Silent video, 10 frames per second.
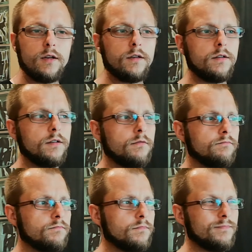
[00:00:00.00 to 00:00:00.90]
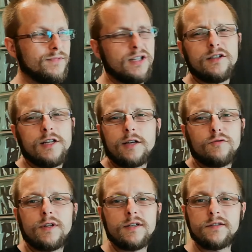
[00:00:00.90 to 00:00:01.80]
Y, myślę, że jak
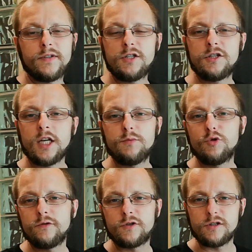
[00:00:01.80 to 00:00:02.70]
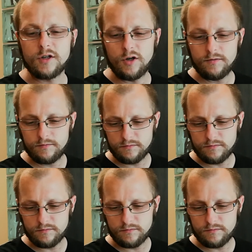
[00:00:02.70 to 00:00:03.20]
tutaj jest 20 ibu to wszystko.